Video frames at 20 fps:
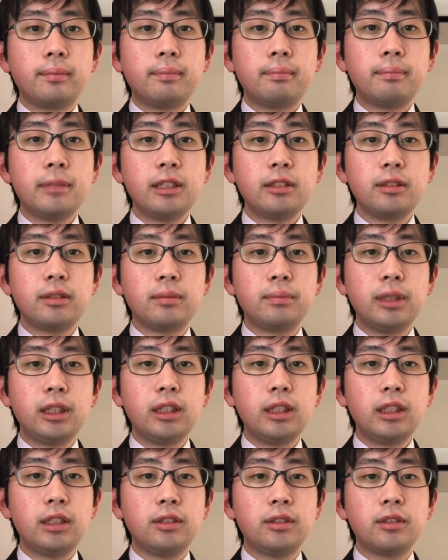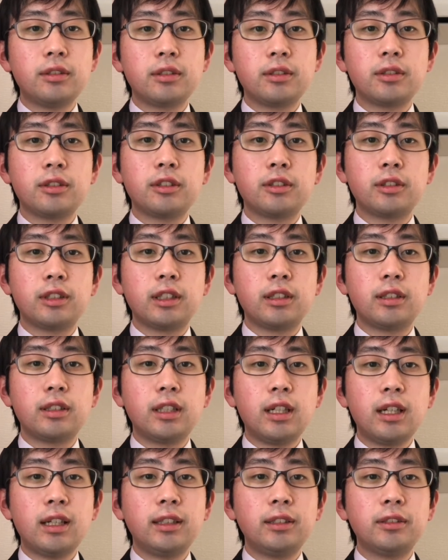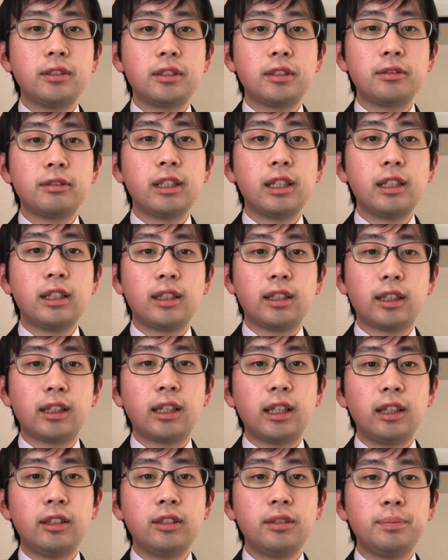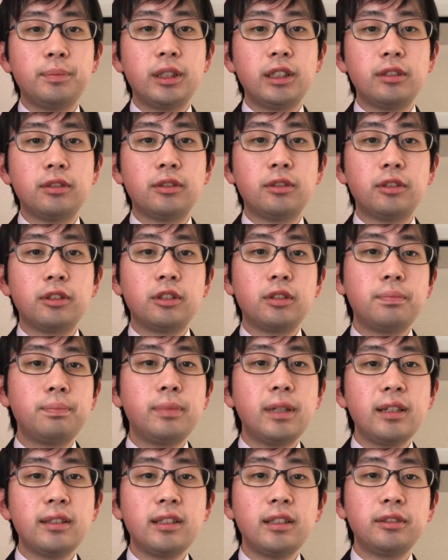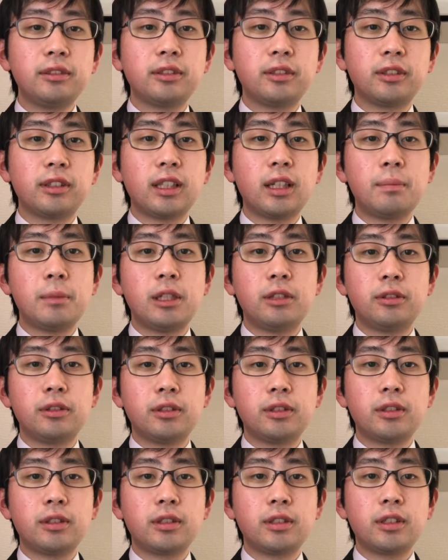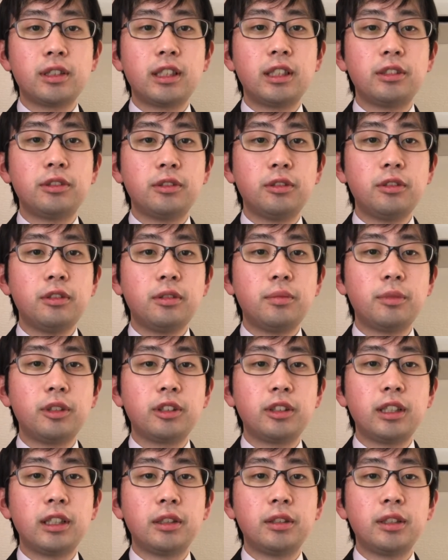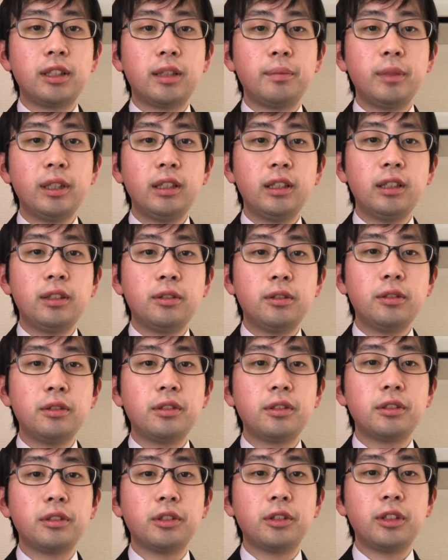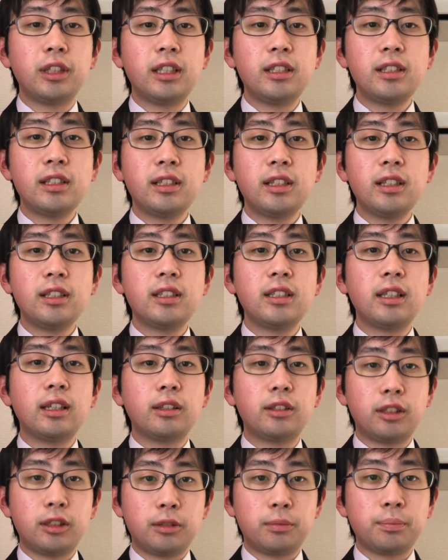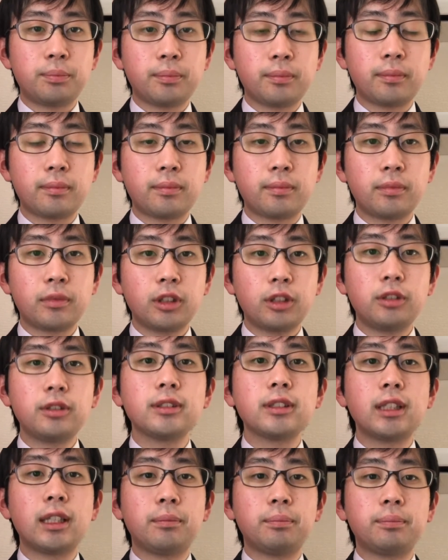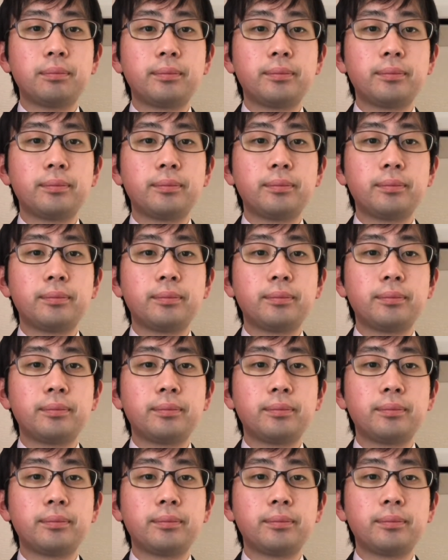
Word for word: まずビリーの長所ですが1つは NP を50%貯めるスキルを持っているため宝具の連射がしやすいという点